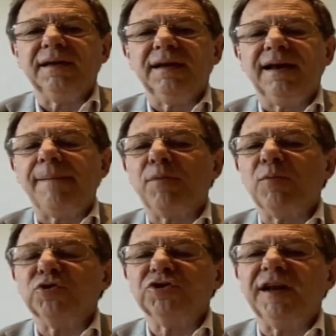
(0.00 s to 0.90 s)
las
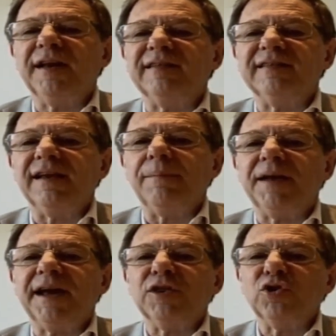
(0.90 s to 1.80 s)
promociones necesarias para
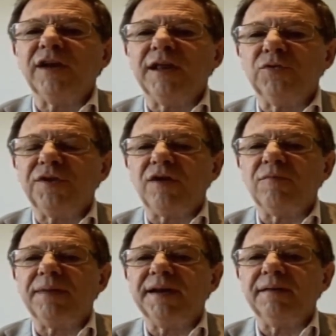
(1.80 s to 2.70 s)
que toda la industria
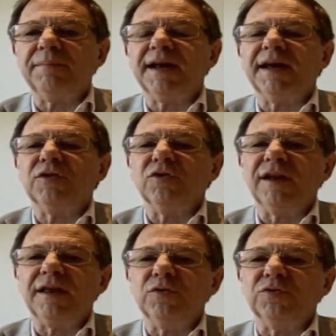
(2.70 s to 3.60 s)
acompañe, para que toda la
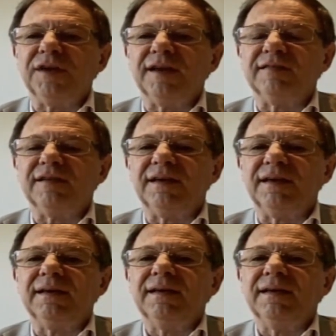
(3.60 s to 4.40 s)
industria se,